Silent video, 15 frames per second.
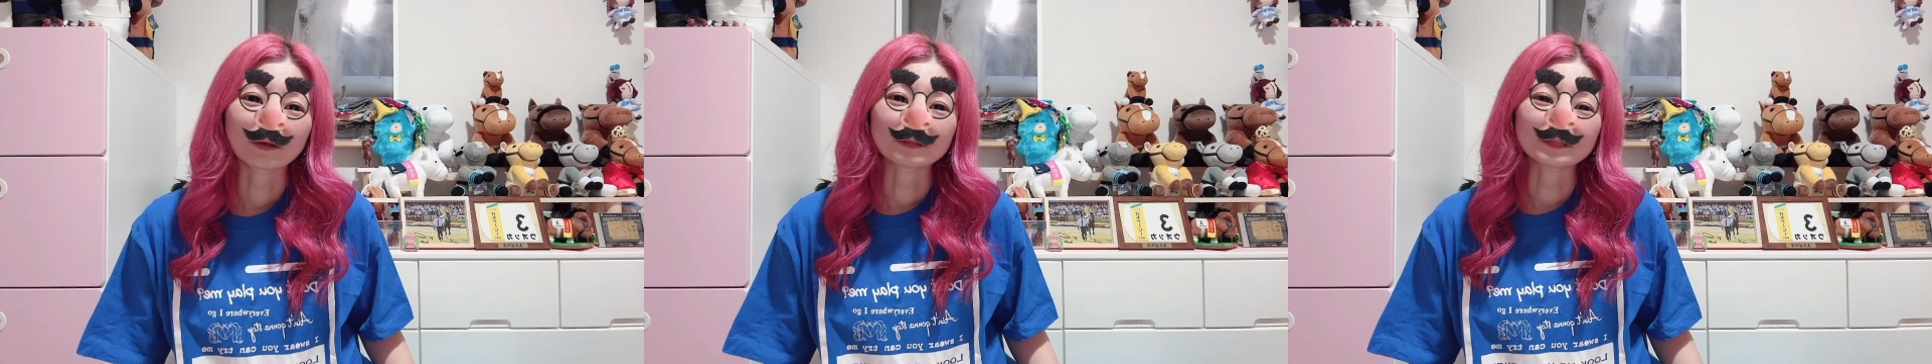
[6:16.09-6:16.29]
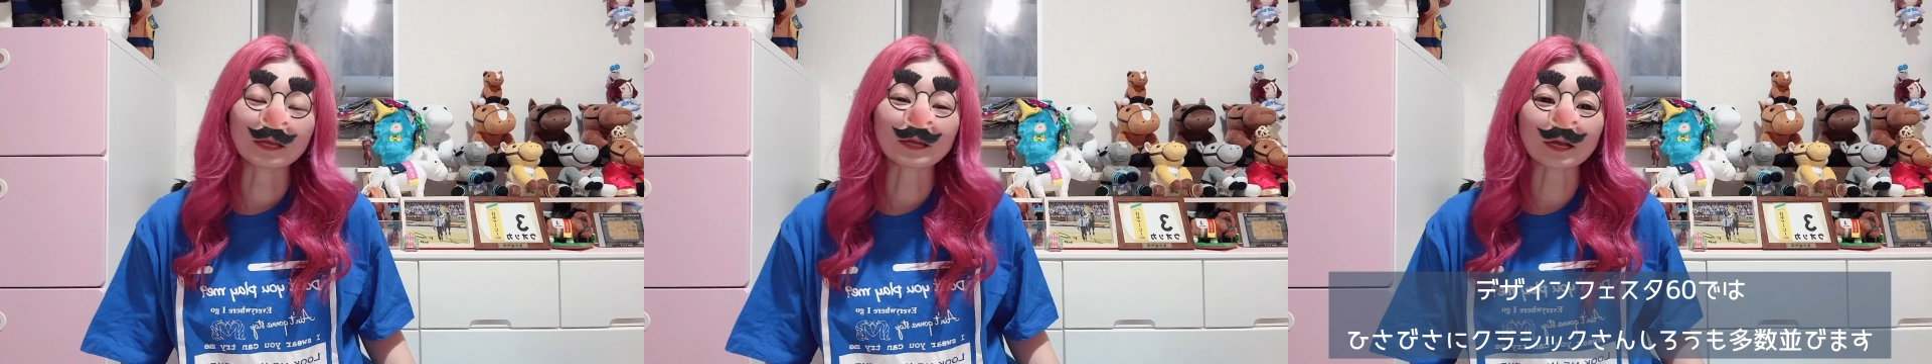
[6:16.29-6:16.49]

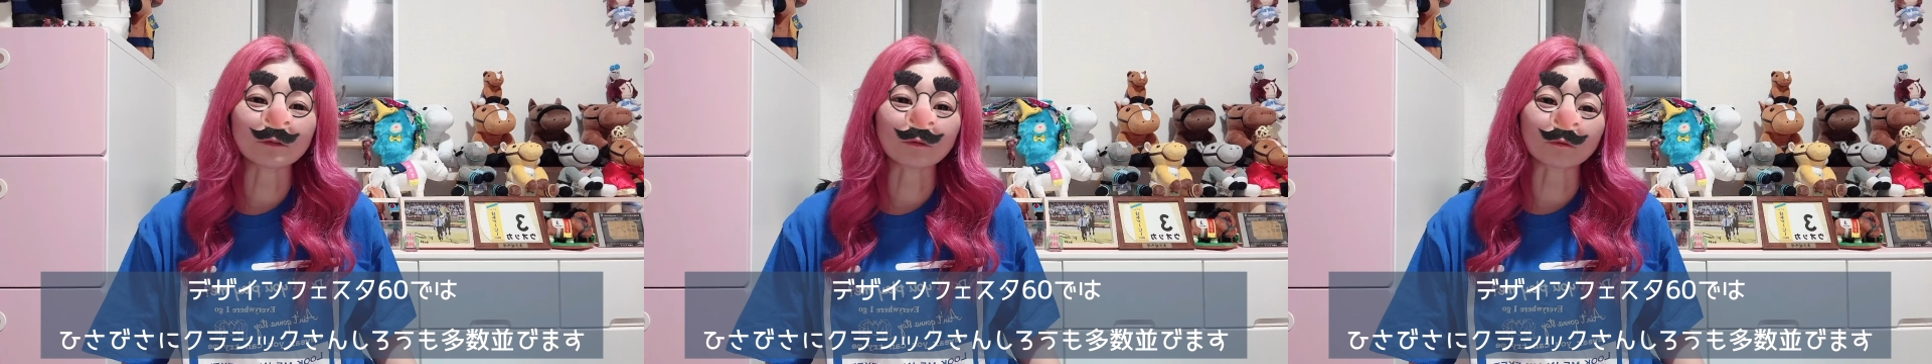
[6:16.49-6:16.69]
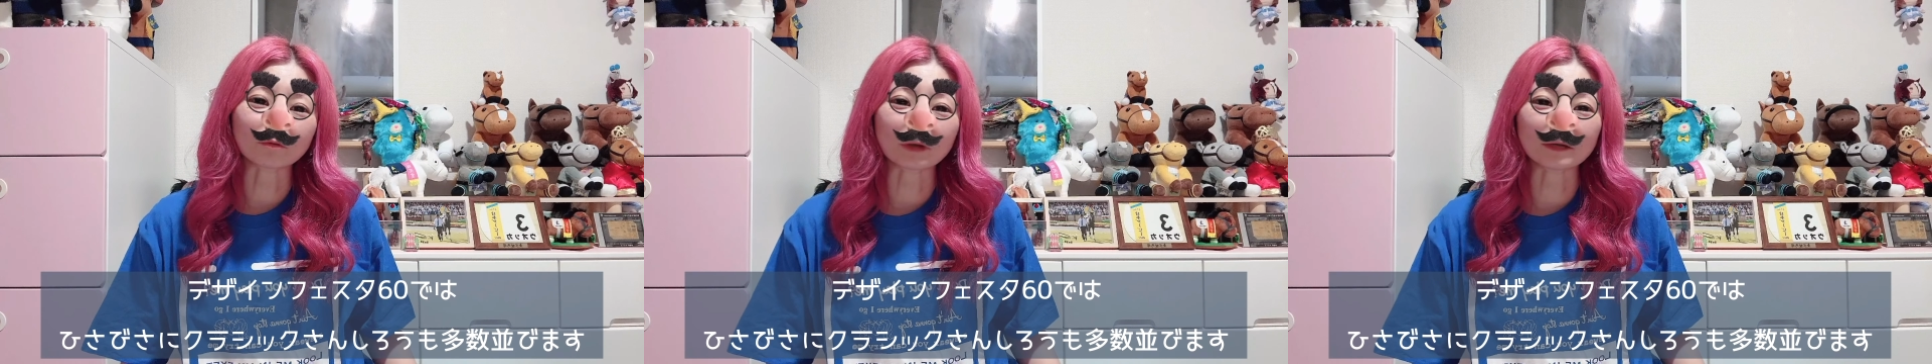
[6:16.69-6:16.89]
前回
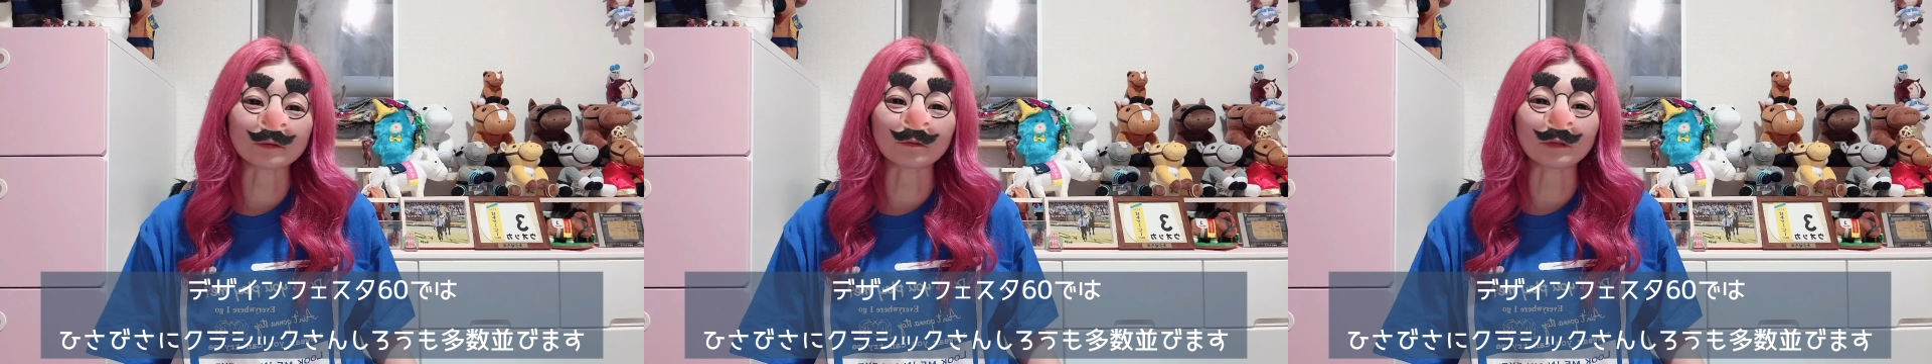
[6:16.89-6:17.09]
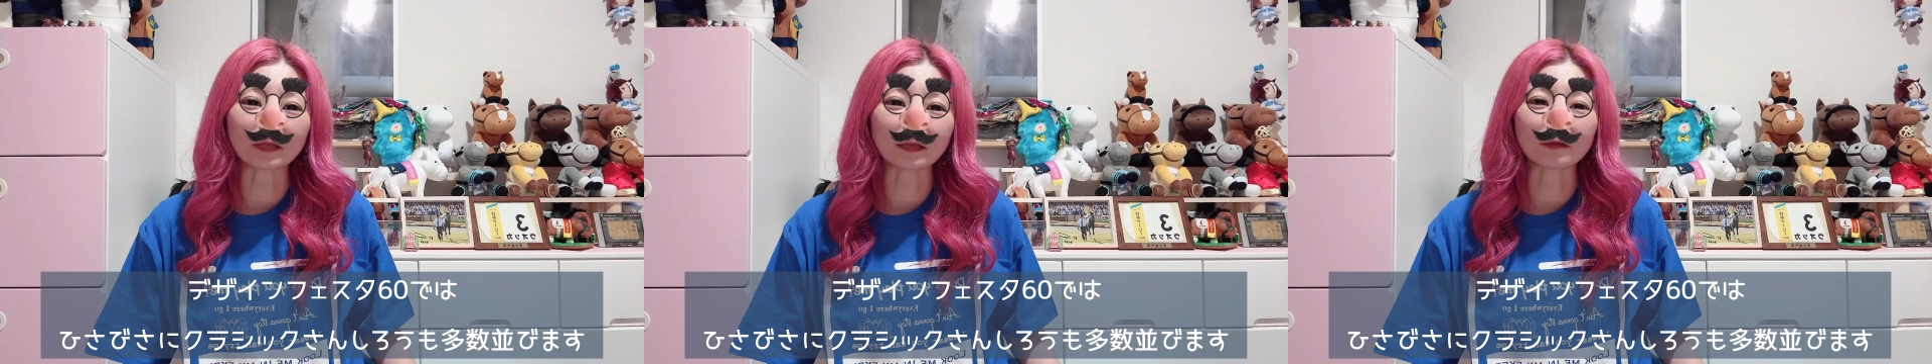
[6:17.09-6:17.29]
のことがある
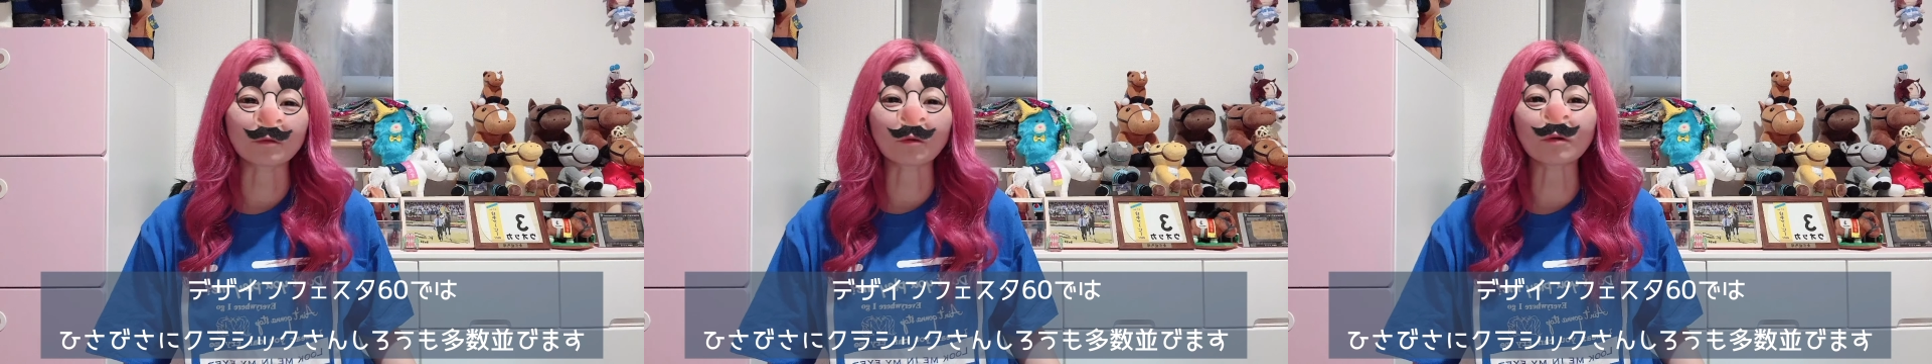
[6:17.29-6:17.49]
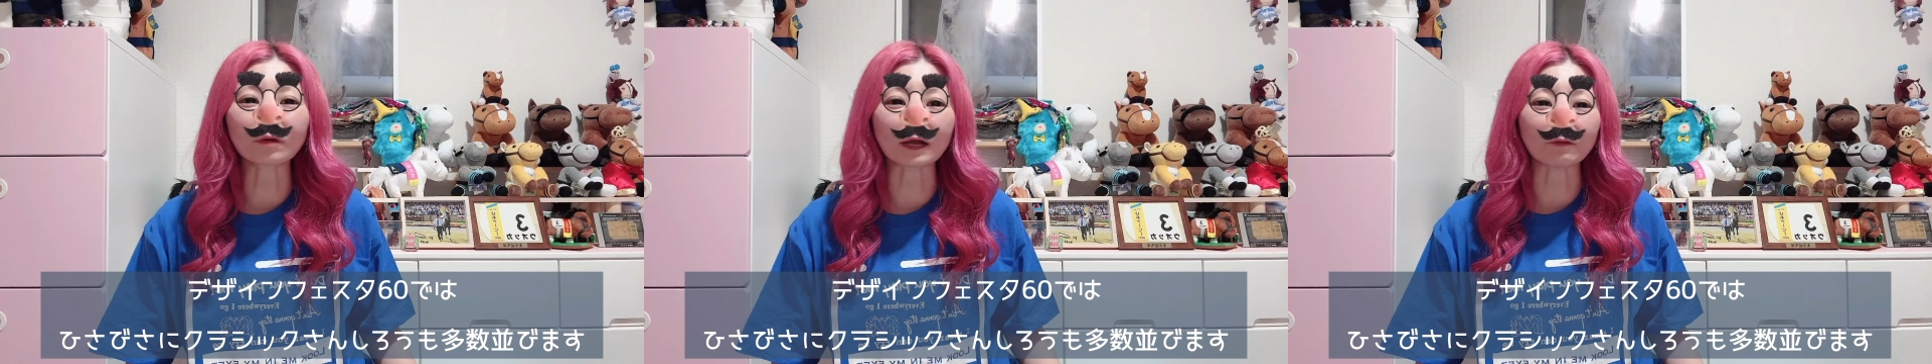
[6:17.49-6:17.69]
ので、
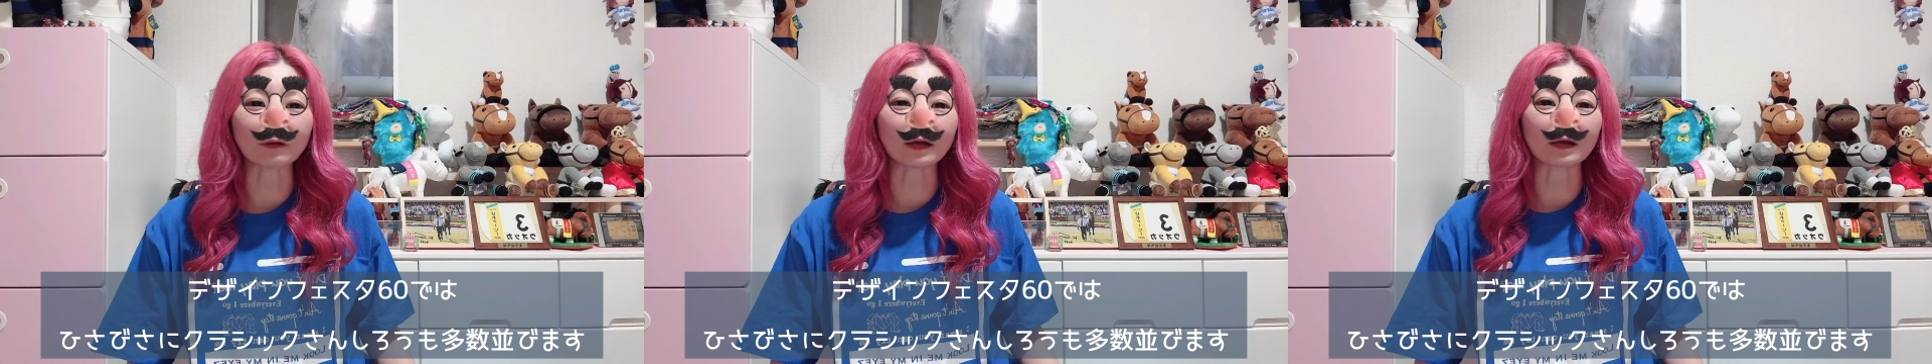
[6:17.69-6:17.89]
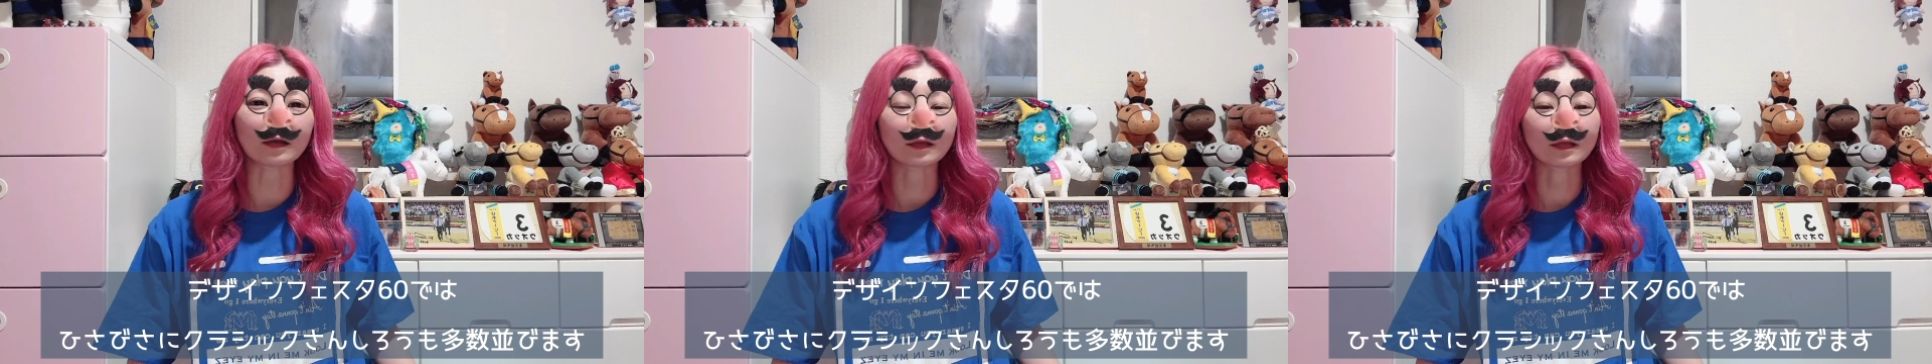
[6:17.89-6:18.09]
今回
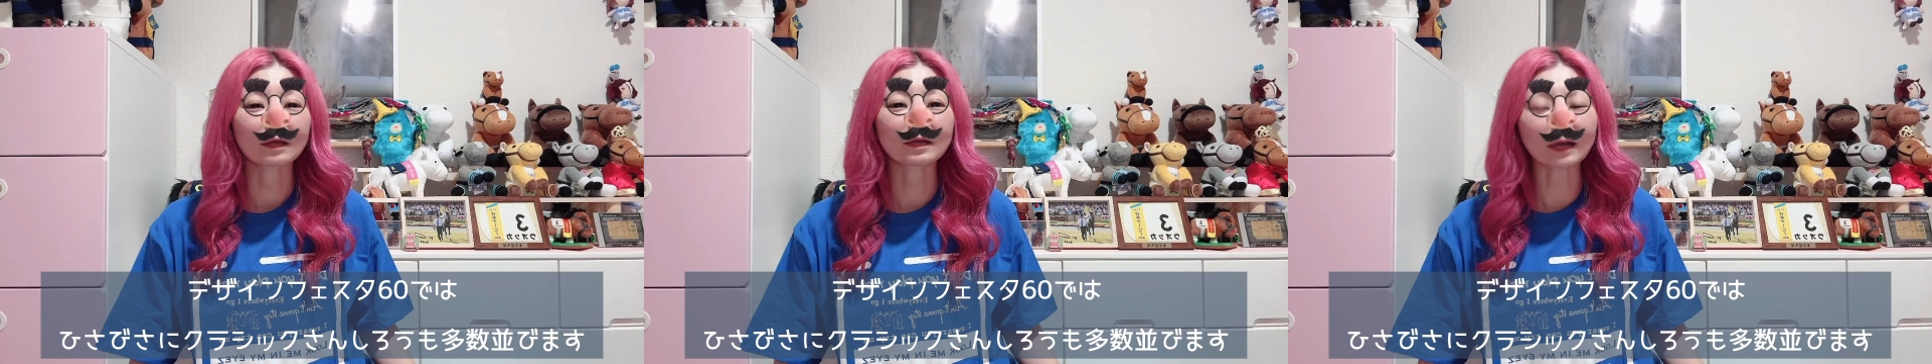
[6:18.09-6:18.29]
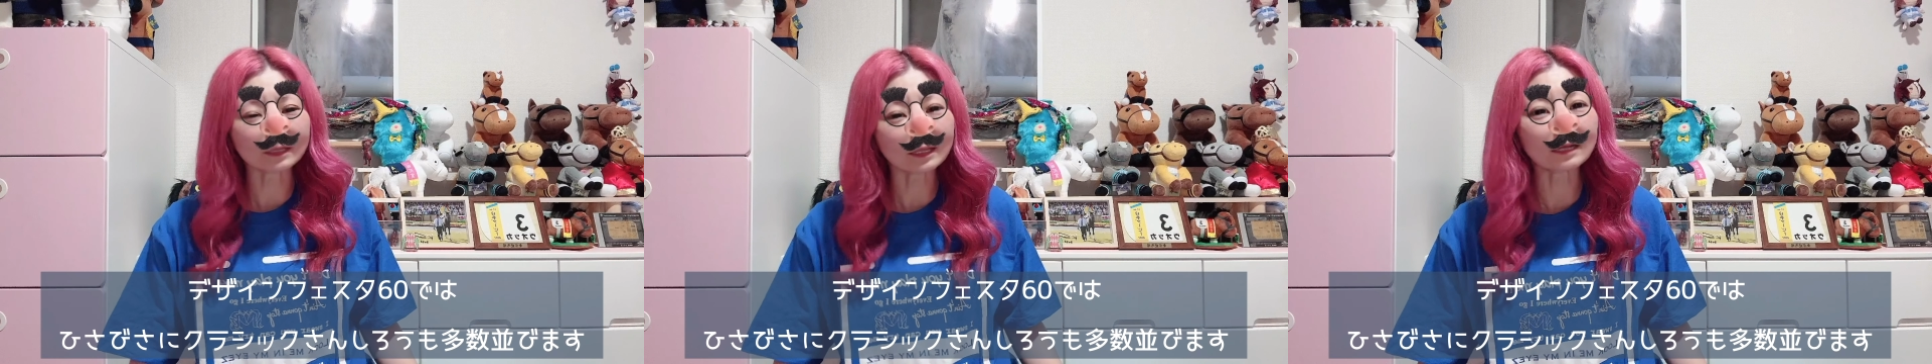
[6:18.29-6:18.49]
は、
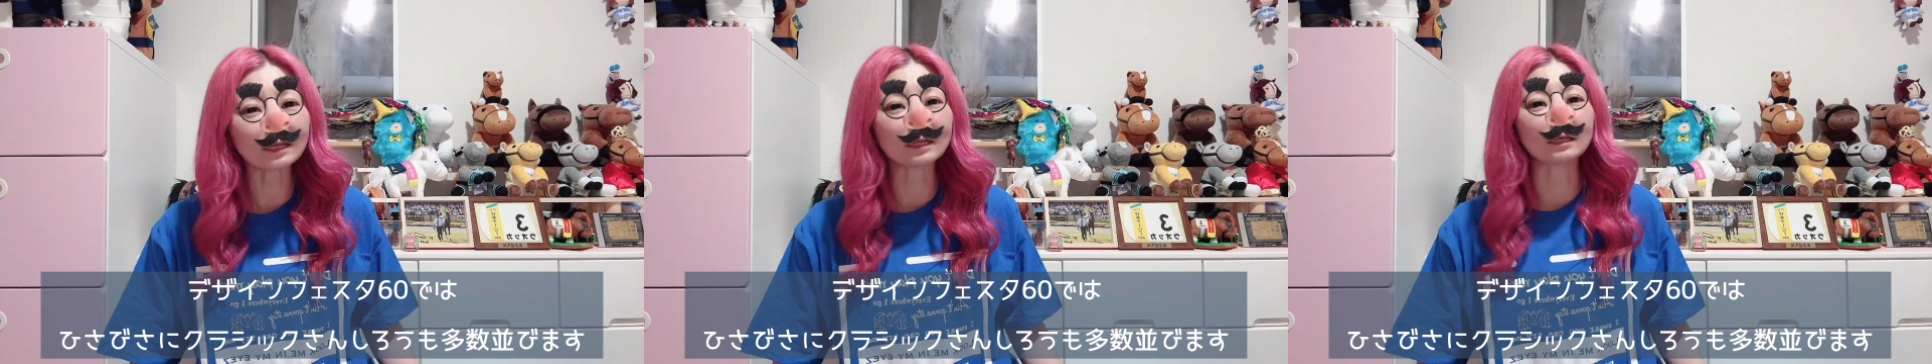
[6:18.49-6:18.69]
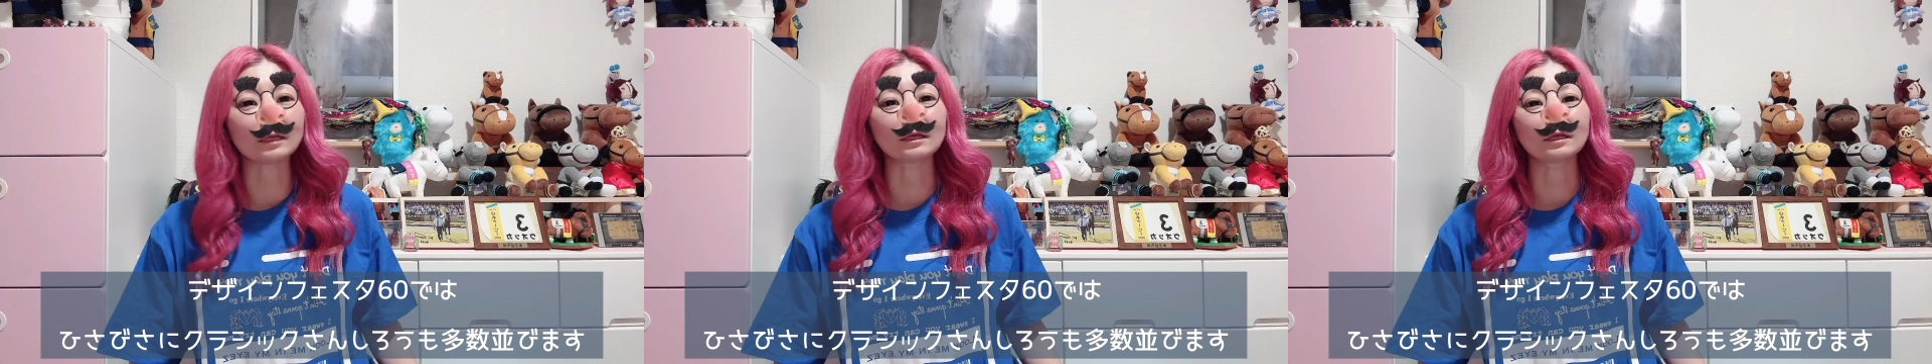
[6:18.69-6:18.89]
かな
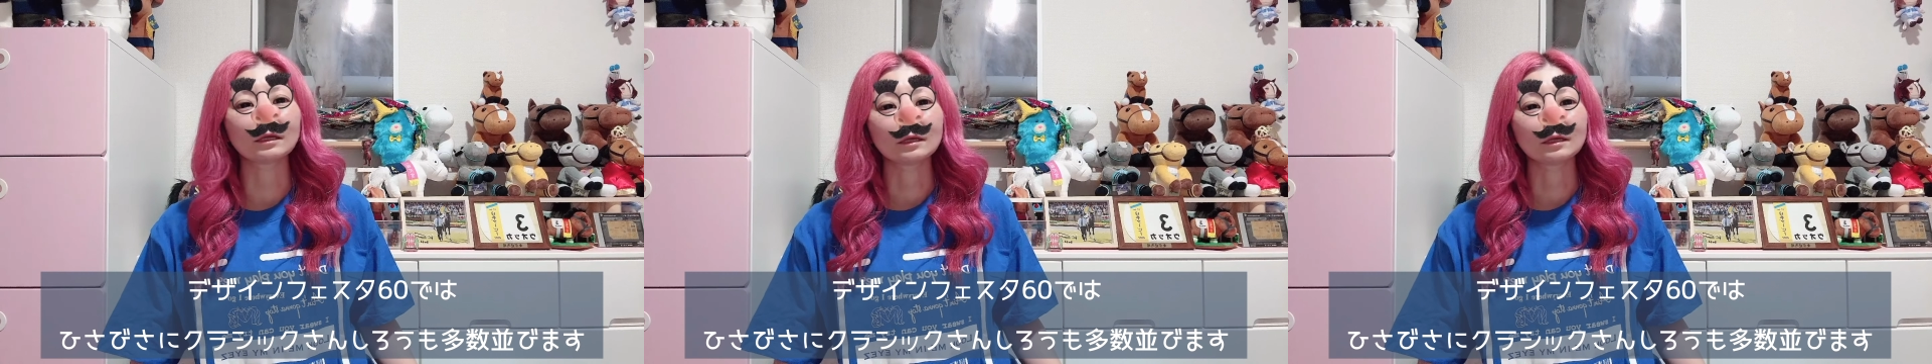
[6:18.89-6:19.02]
り、